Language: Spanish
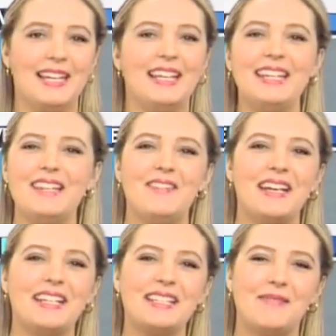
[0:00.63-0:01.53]
Y este
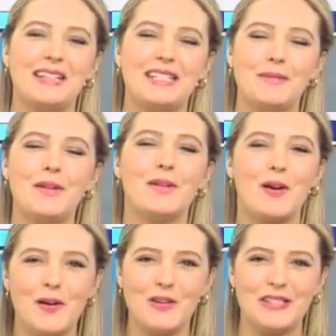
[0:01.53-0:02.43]
viernes amanecimos
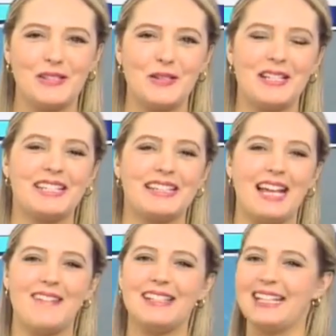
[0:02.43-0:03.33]
con condiciones
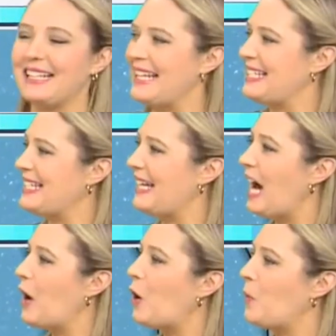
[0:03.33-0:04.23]
estables aquí en
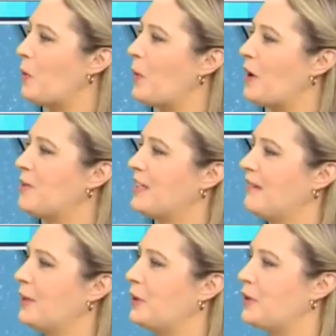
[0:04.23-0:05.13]
Chicago. Como puede
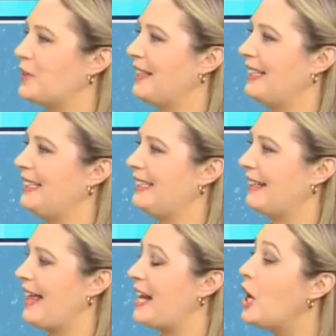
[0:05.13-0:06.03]
observar nuestro satélite
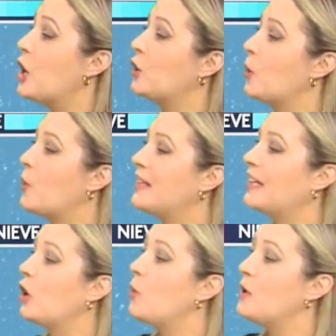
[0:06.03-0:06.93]
radar, nos
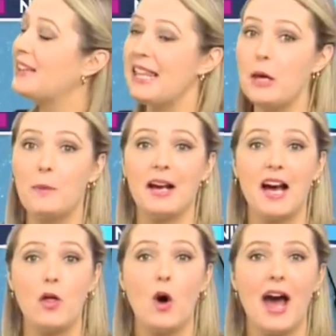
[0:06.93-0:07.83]
muestra cómo está
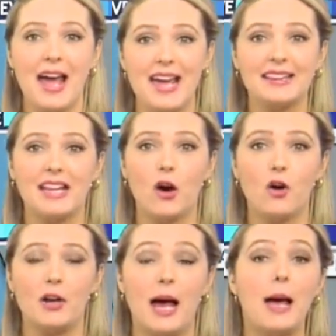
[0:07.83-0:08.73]
despejado a esta
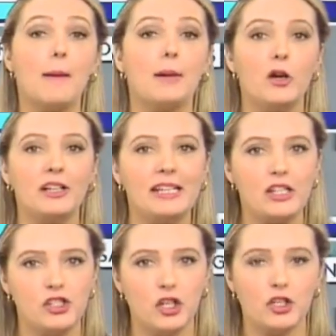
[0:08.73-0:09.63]
hora. Pero
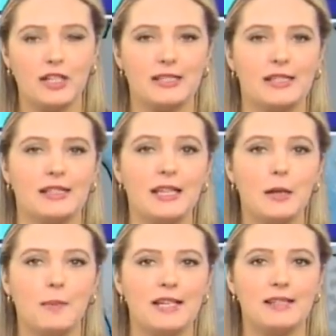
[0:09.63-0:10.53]
atención que se están
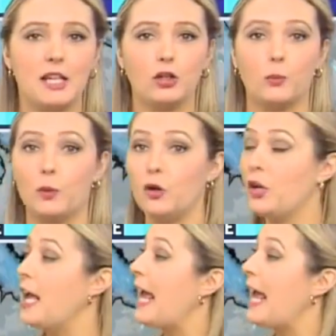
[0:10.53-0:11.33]
desplazando por